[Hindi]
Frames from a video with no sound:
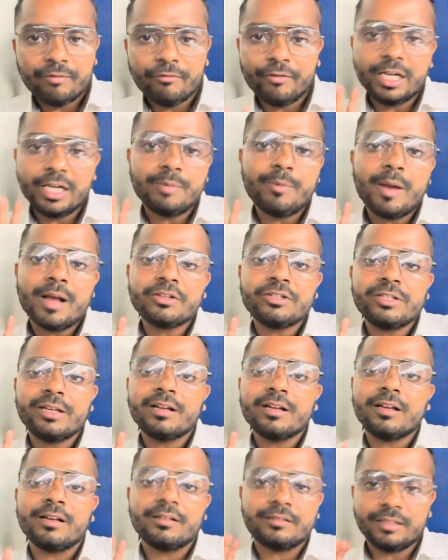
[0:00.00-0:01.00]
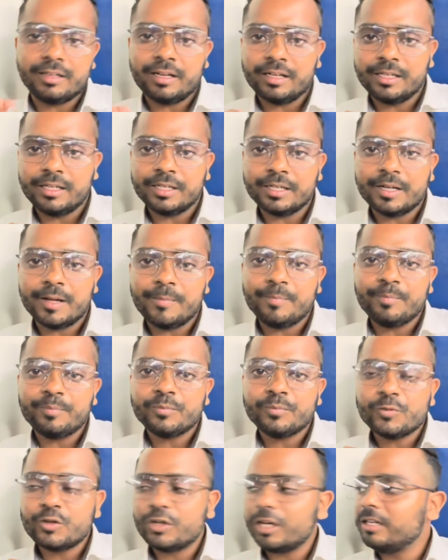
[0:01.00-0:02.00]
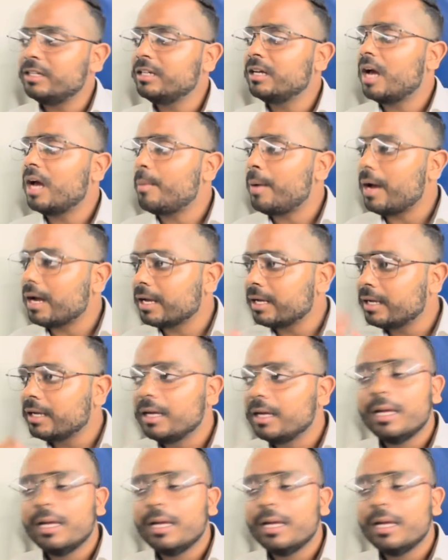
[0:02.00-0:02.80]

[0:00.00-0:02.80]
फीडबैक शेयर करते रहिएगा चलिए अब आगे